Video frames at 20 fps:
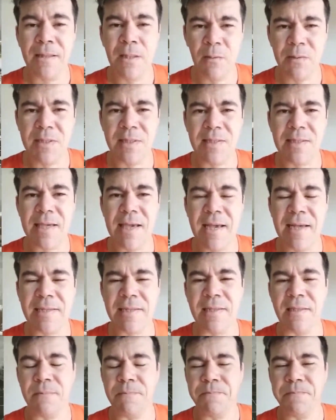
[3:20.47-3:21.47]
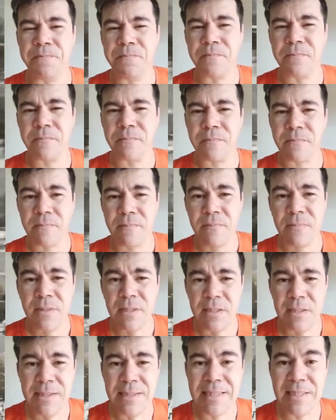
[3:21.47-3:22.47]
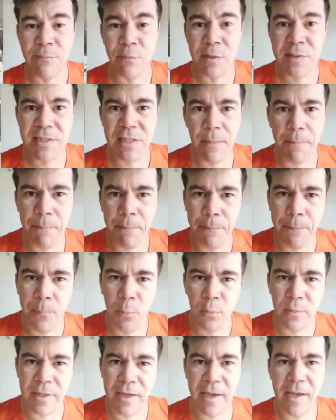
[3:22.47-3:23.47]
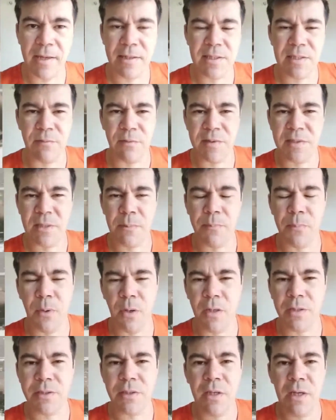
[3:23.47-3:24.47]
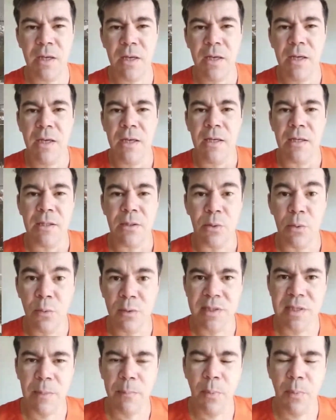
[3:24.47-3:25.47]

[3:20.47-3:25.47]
Não se esquece, se você puder, se você pode, nos